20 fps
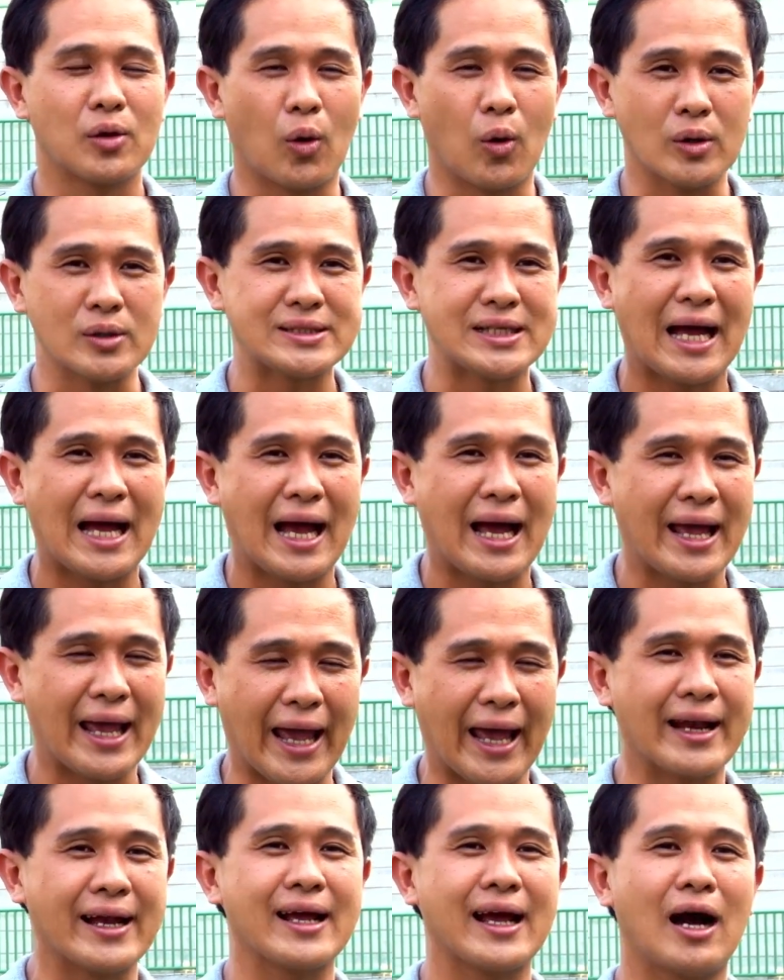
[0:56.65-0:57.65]
คงจะ
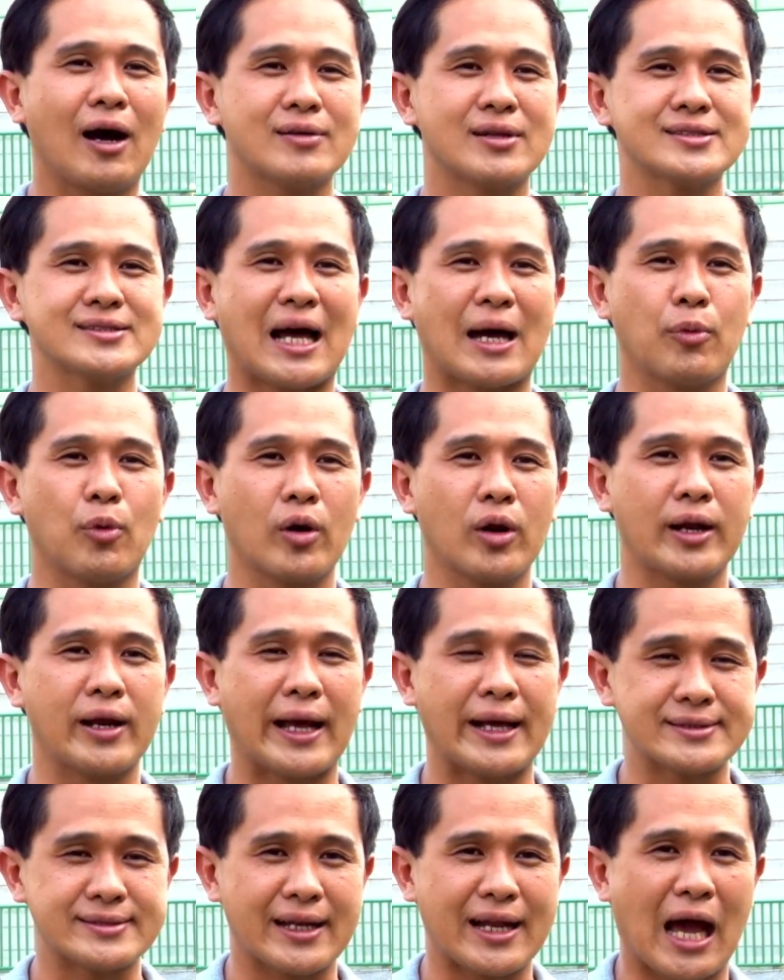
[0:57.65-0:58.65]
เห็นเขาทั้ง3คน
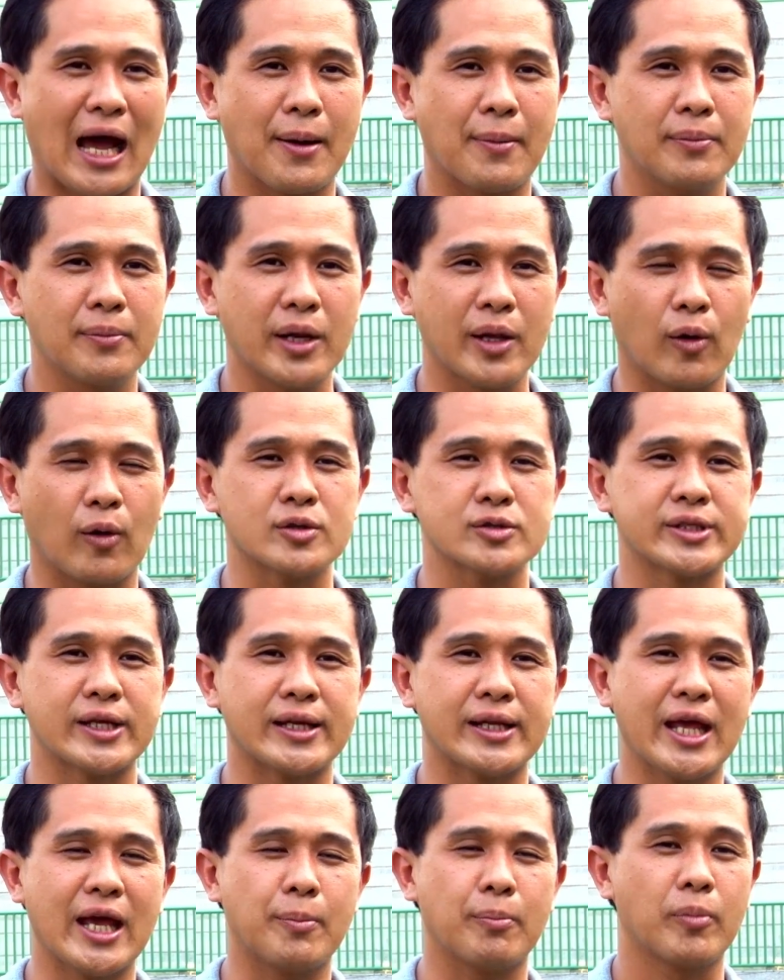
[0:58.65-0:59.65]
ในสนามลีโอเซ
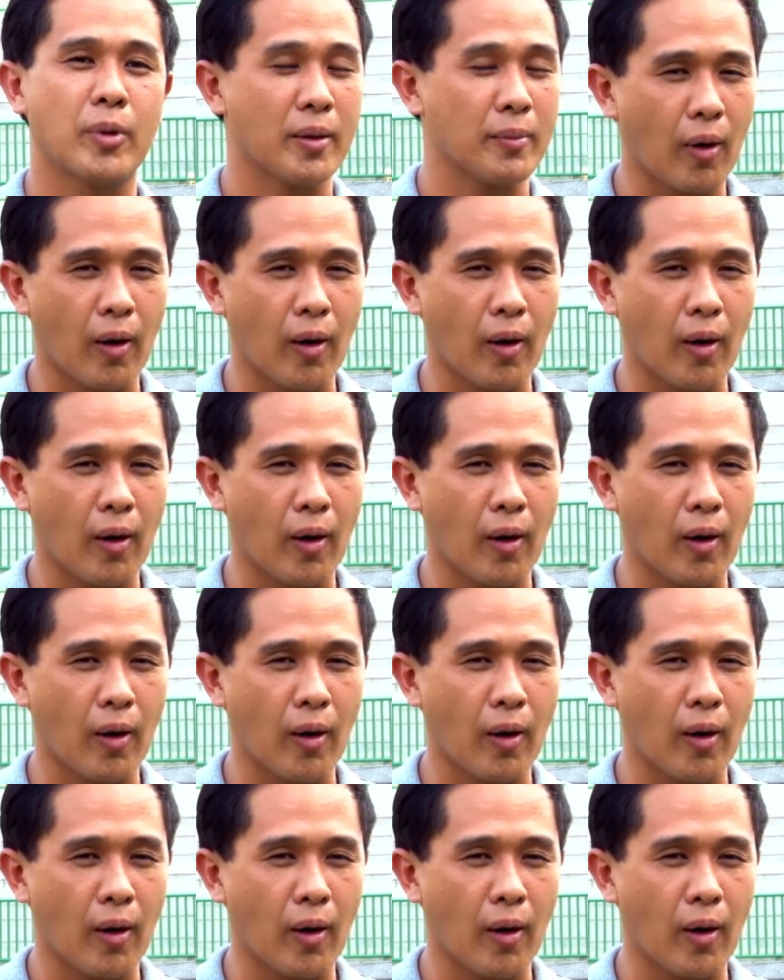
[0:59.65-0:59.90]
เดียม